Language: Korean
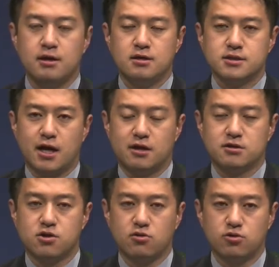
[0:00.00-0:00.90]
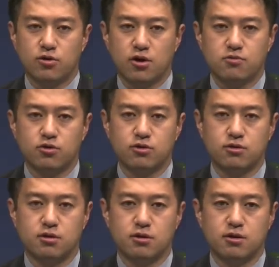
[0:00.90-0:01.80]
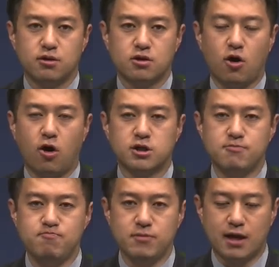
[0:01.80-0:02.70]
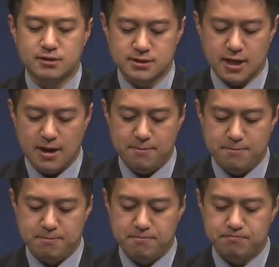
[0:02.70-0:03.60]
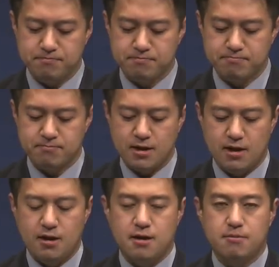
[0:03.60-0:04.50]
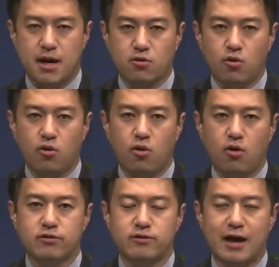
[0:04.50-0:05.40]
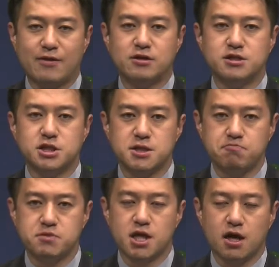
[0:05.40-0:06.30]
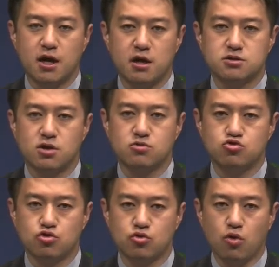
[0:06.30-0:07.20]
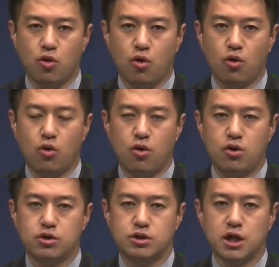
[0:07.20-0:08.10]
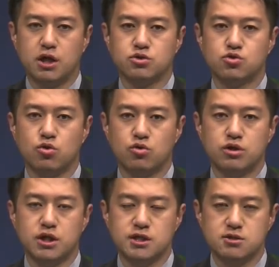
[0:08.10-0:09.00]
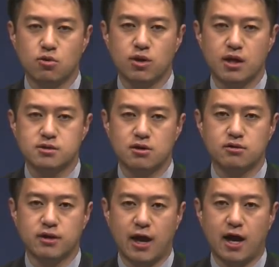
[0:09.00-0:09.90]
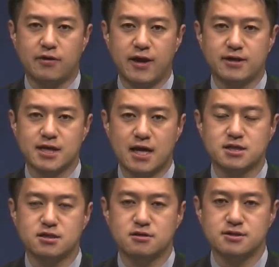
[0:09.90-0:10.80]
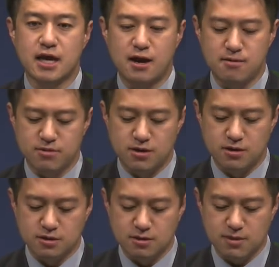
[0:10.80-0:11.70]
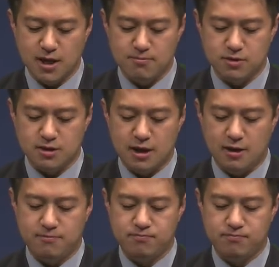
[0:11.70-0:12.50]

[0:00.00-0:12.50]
사랑하는 성도 여러분, 거듭난 삶, 바로 나는 십자가에서 죽고 예수 그리스도께서 내 안에 사시는 삶을 의미합니다.